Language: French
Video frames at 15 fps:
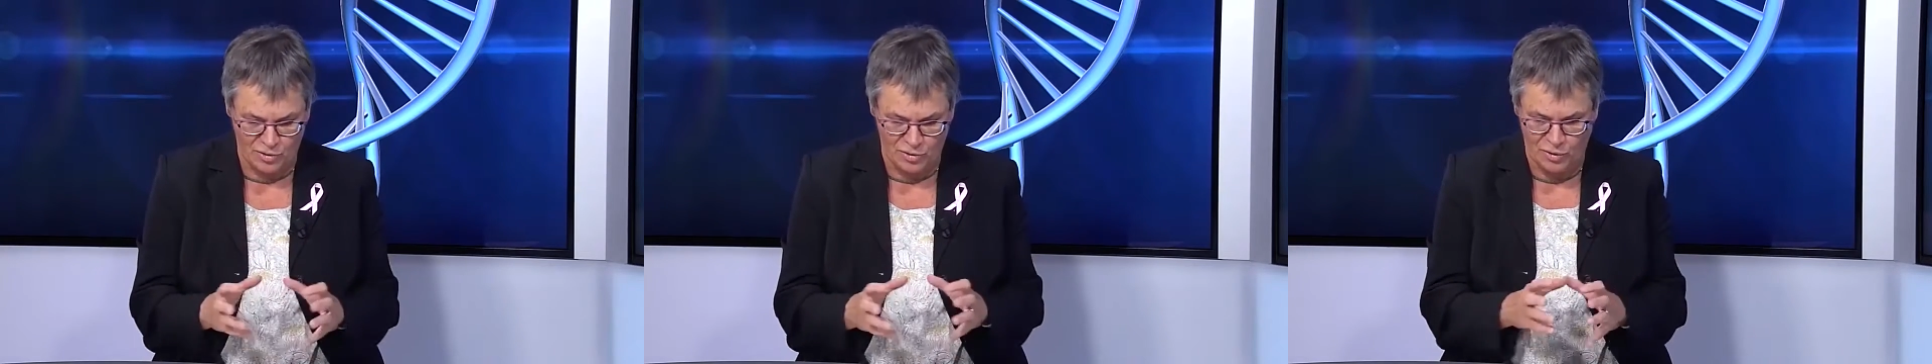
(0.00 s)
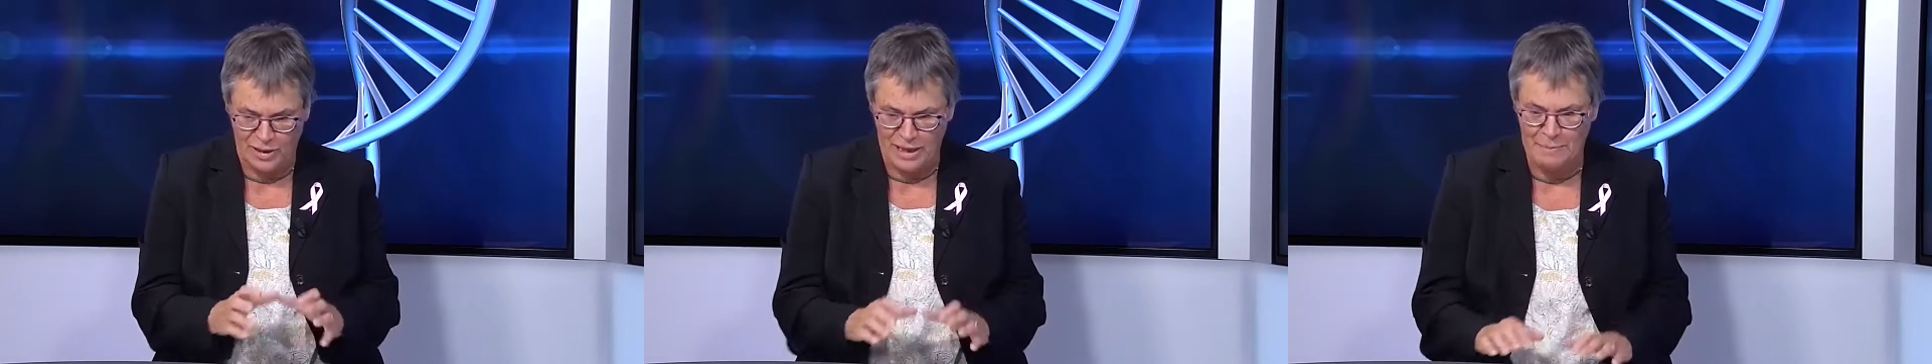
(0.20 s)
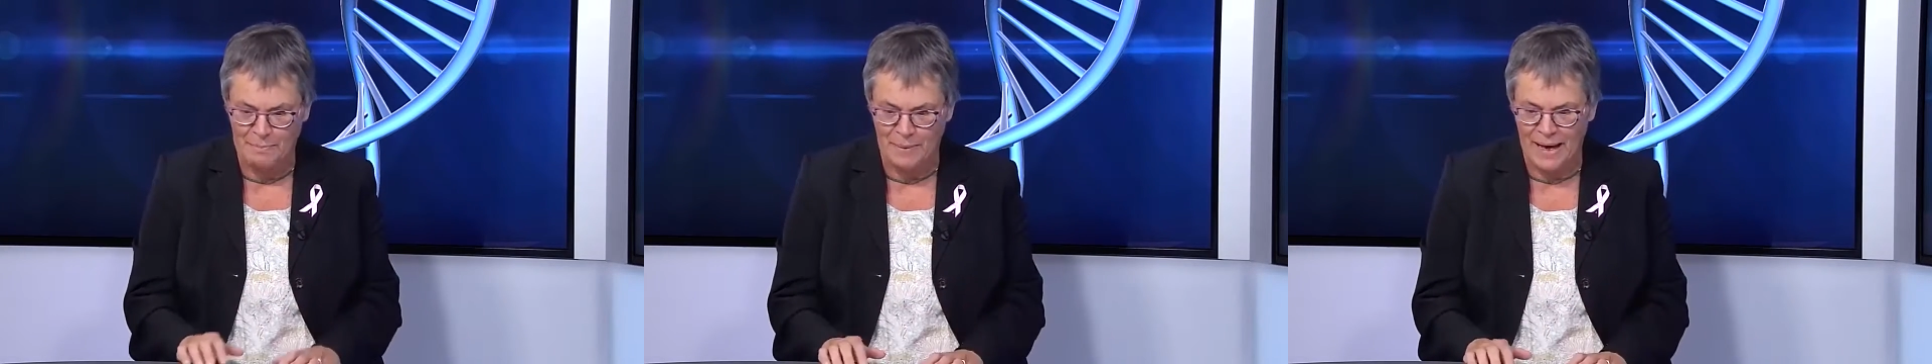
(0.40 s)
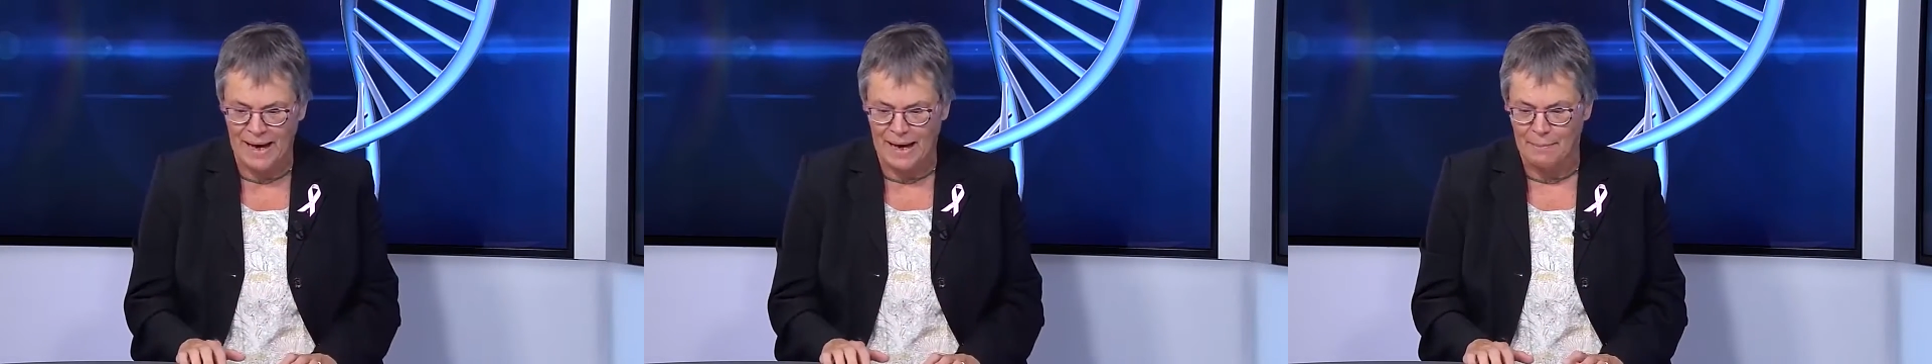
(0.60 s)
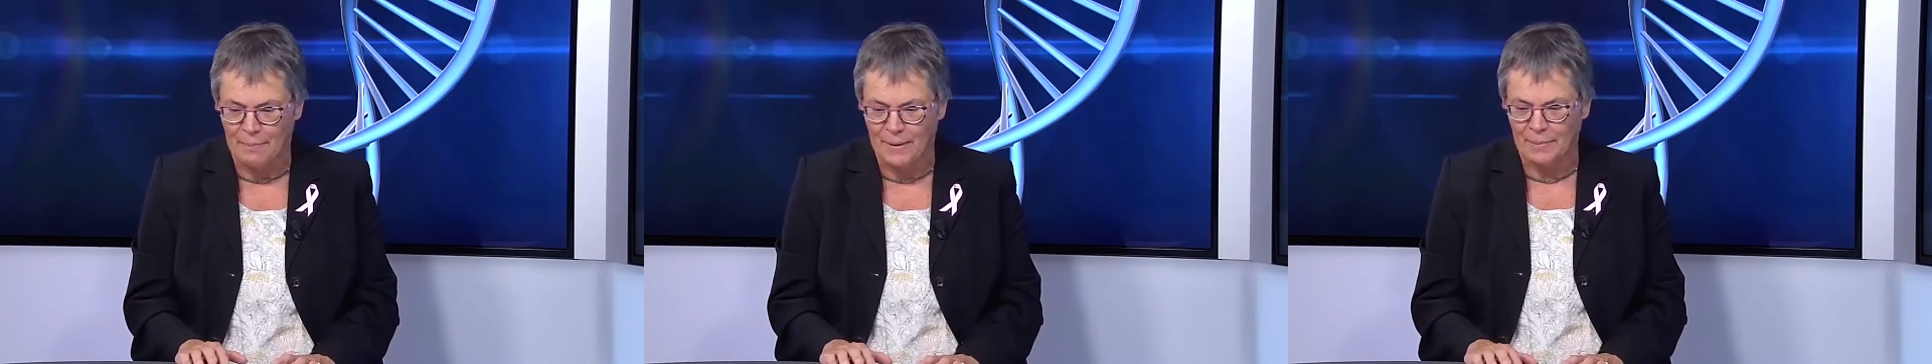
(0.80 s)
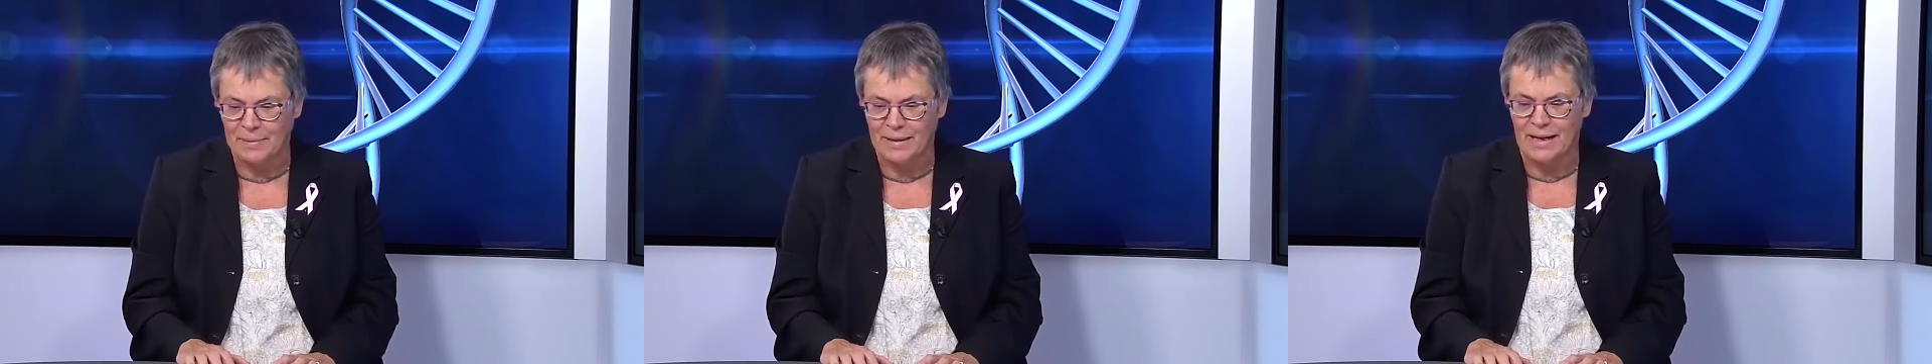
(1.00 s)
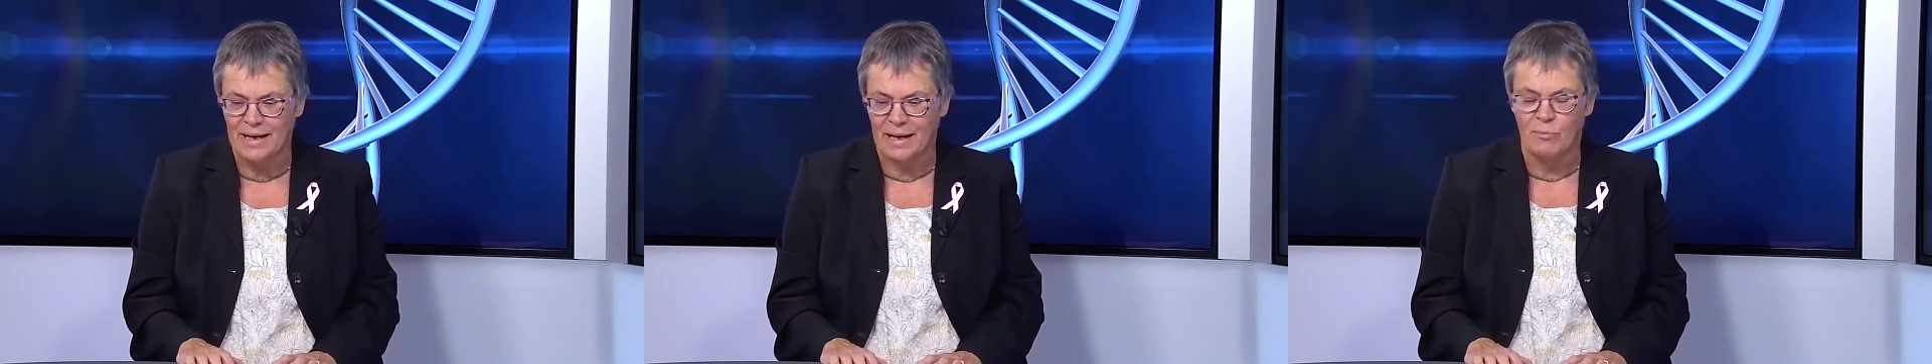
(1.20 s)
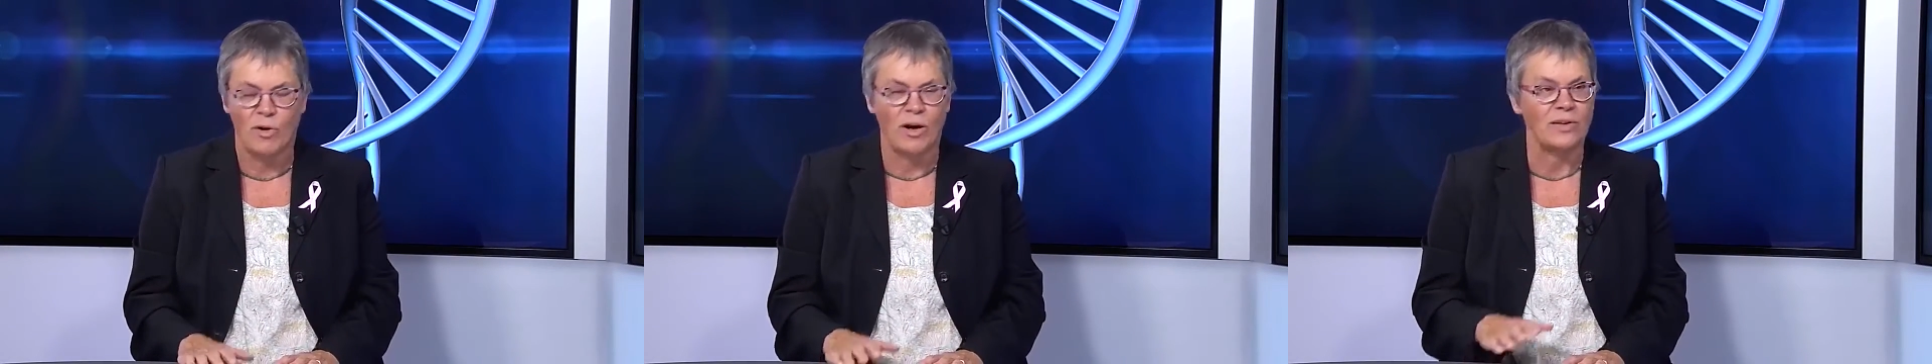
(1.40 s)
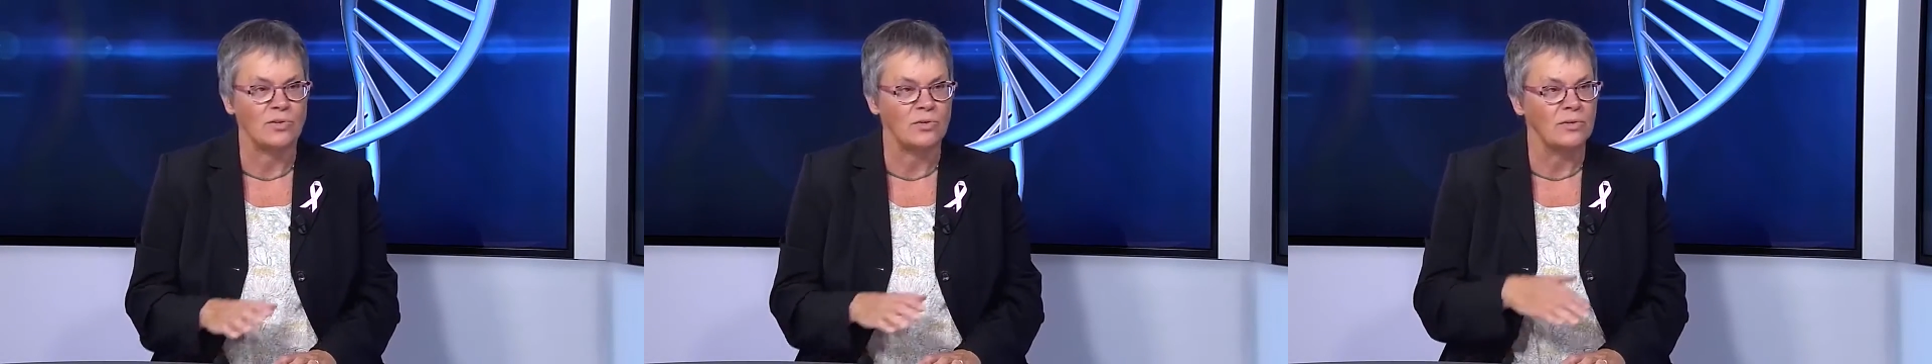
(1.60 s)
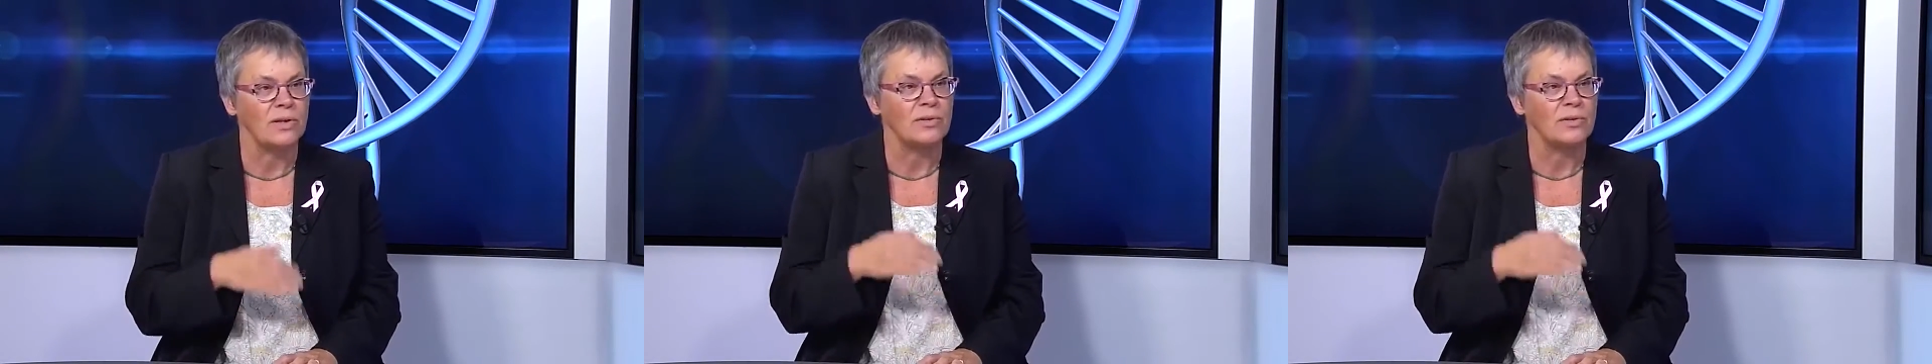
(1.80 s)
départ a permis l'élaboration